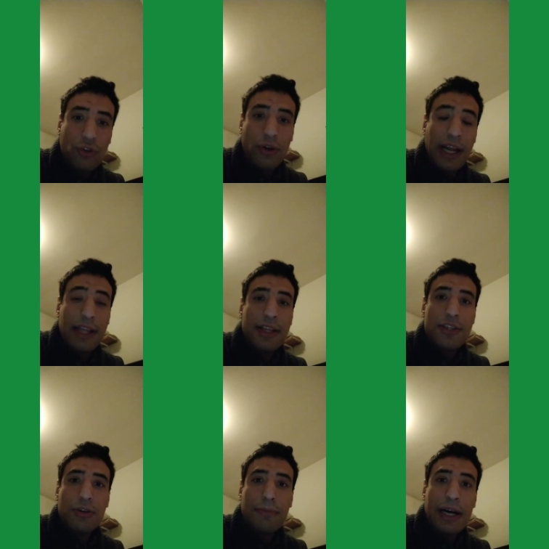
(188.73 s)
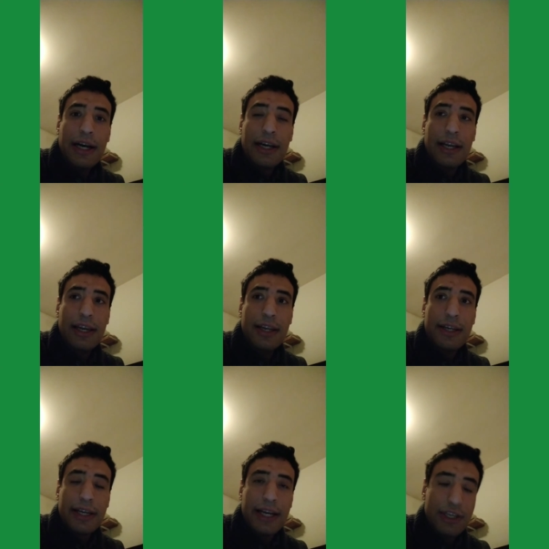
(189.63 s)
tornando insomma
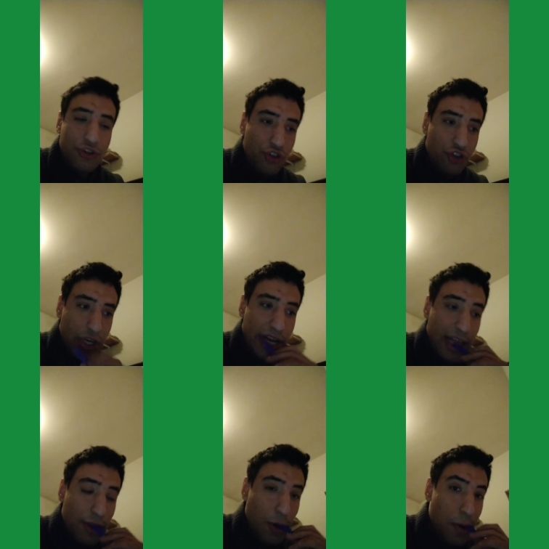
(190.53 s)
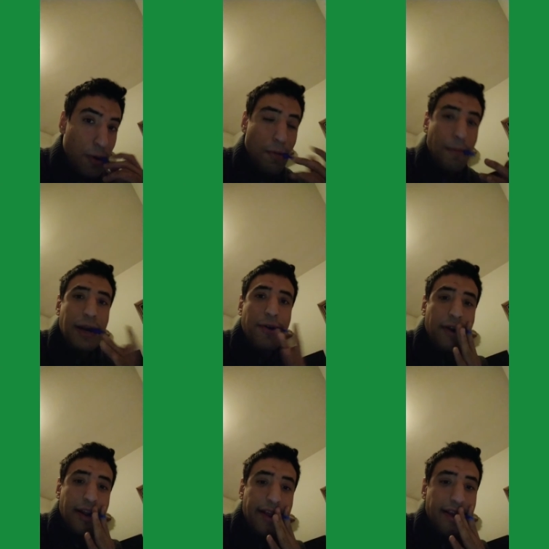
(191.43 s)
al calcio giocato,
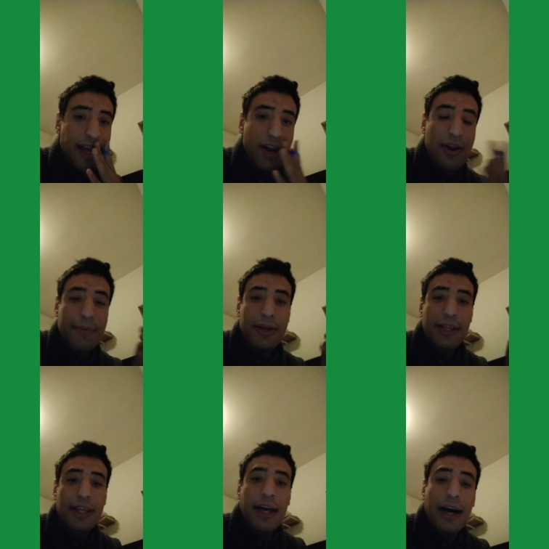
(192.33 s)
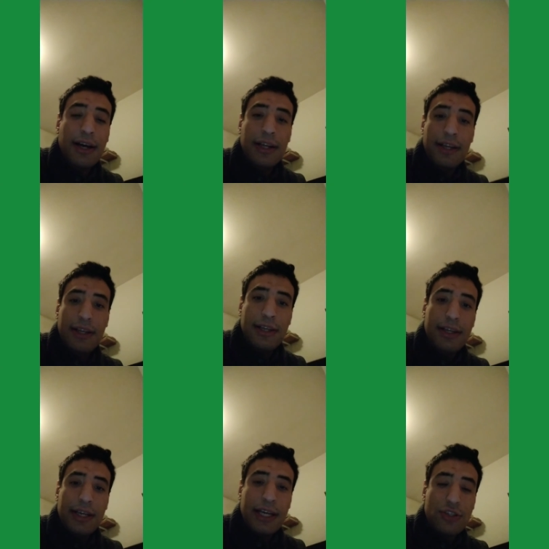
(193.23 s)
mercoledì sarà una partita
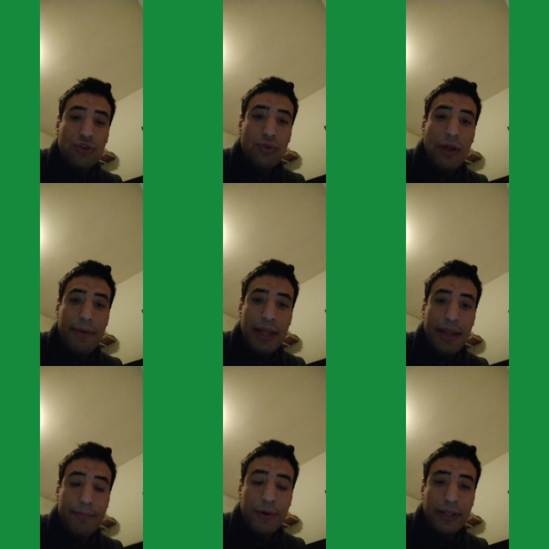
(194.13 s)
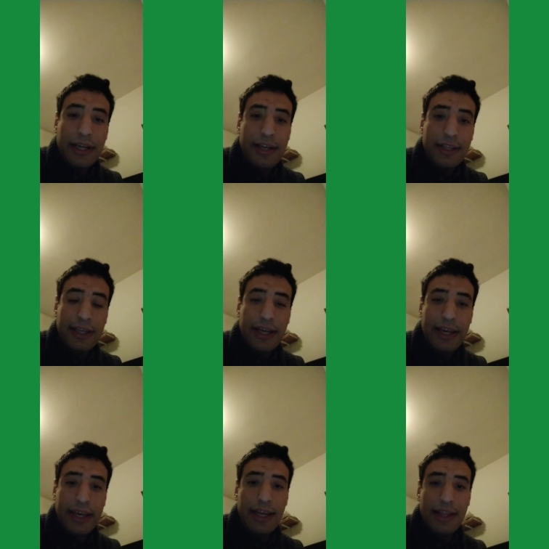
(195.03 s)
assolutamente importante
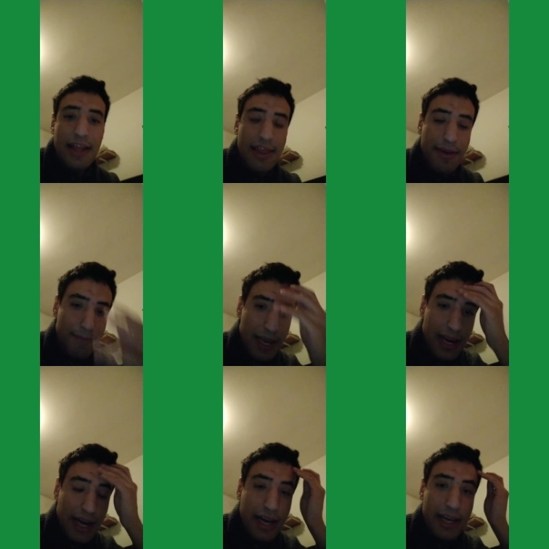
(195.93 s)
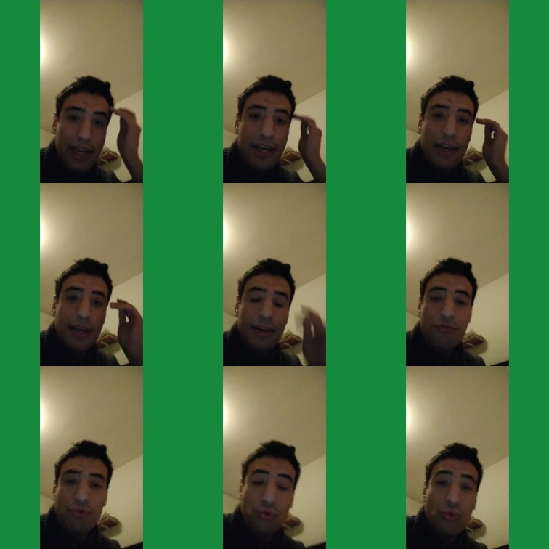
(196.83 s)
che determinerà il
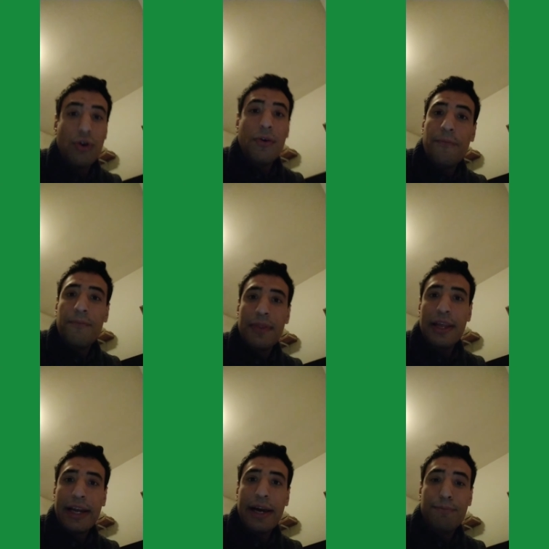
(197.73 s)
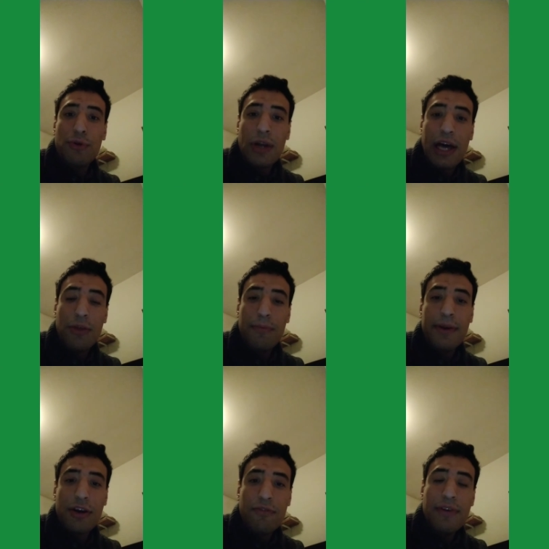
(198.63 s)
futuro del campionato
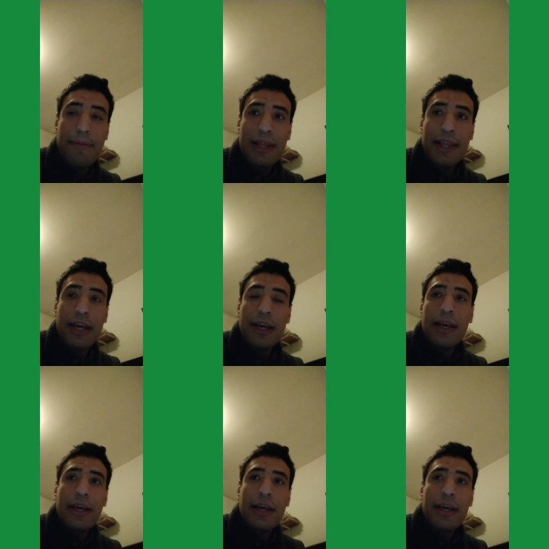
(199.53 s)
perché ovviamente